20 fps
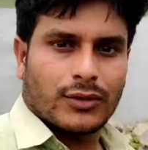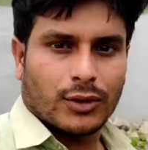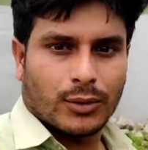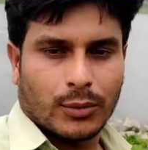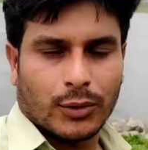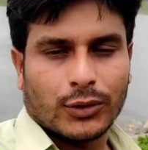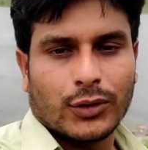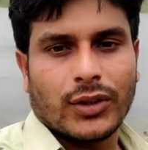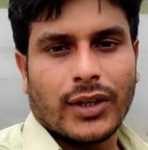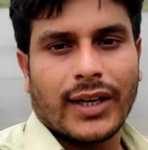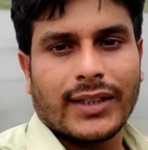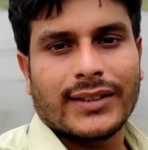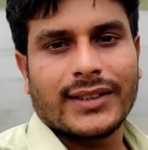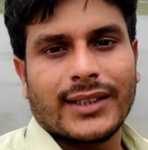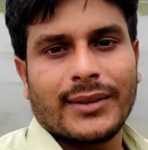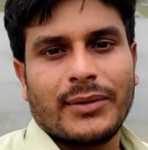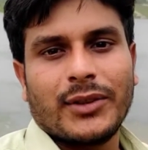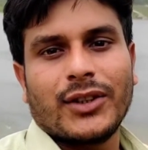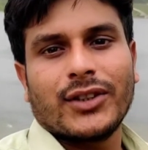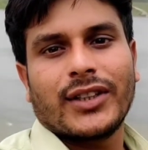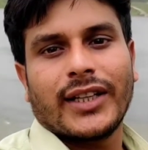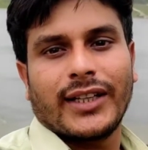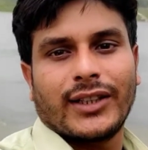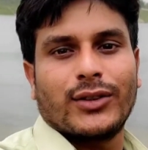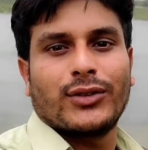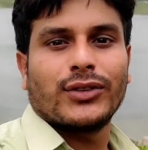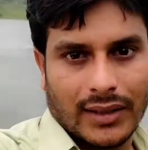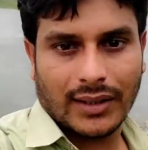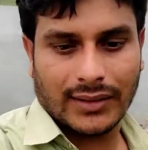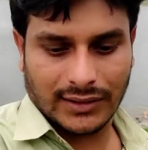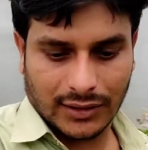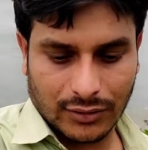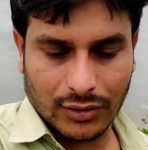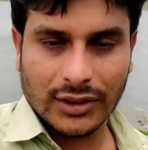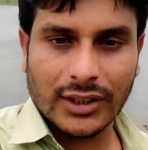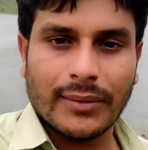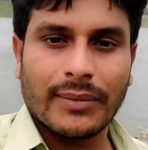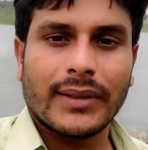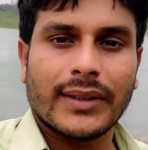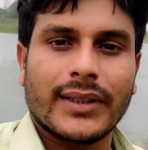বন্ধুরা আজকের ভিডিওতে এইটুকুই আশা করছি
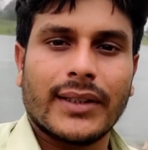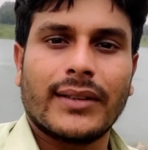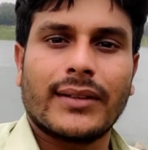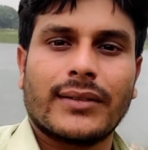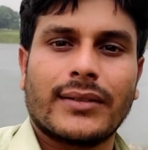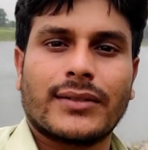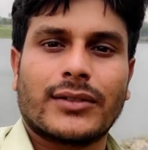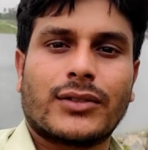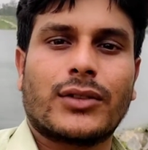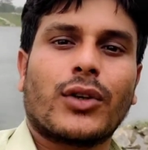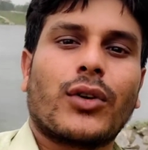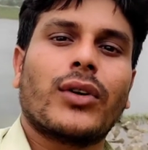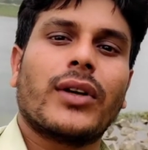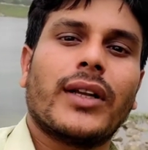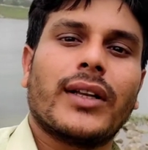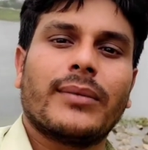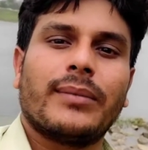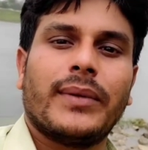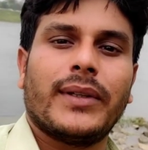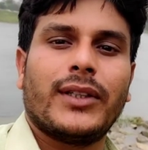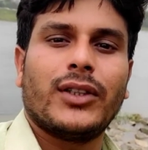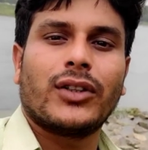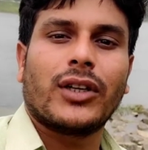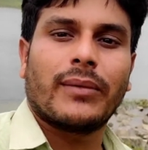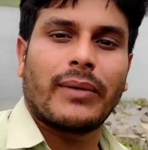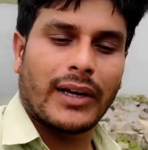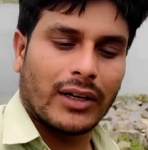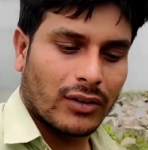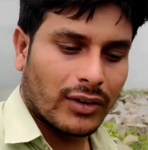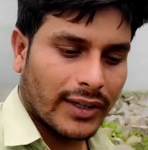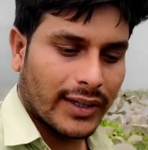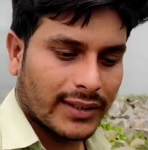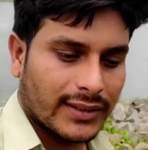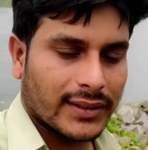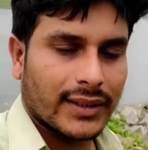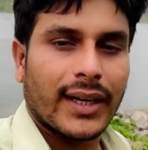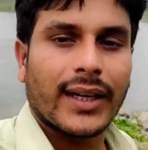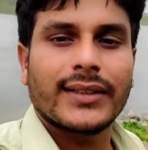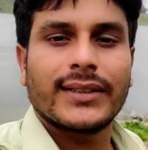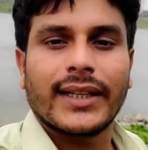আপনাদের সকলের ভিডিওটা ভালো লেগেছে
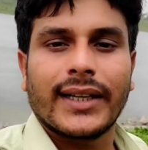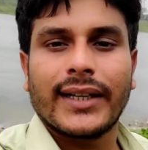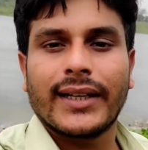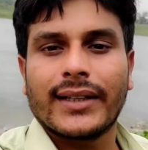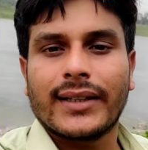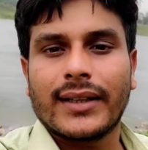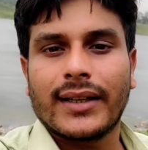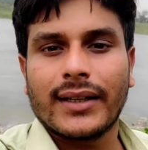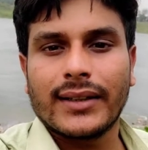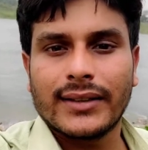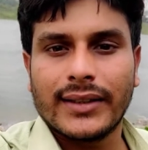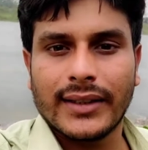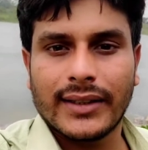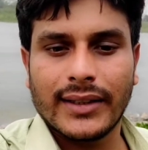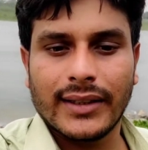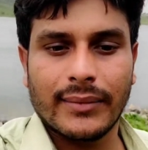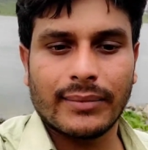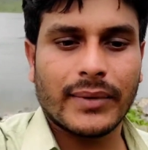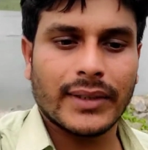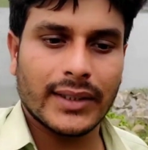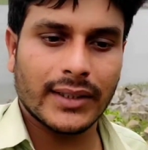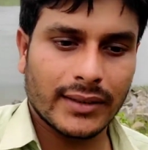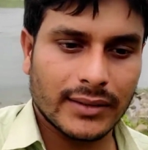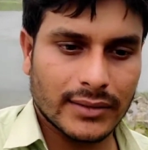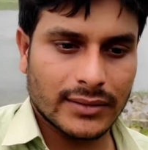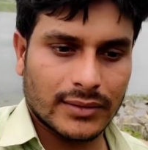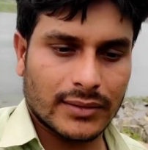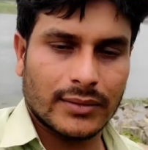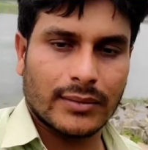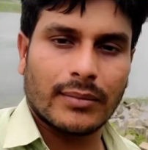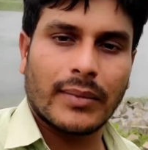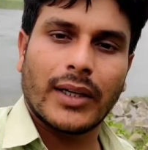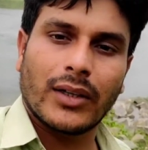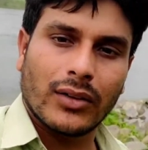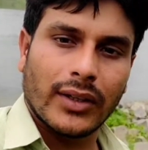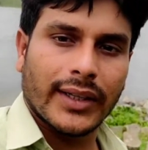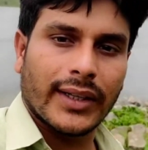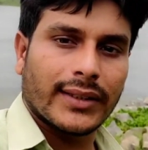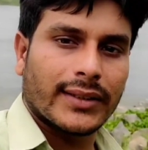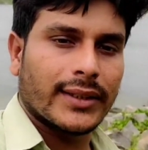আর জায়গাটা দেখে আপনাদের ভালো
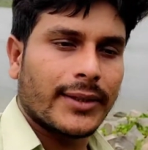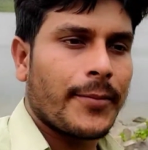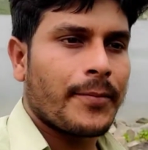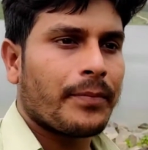লেগেছে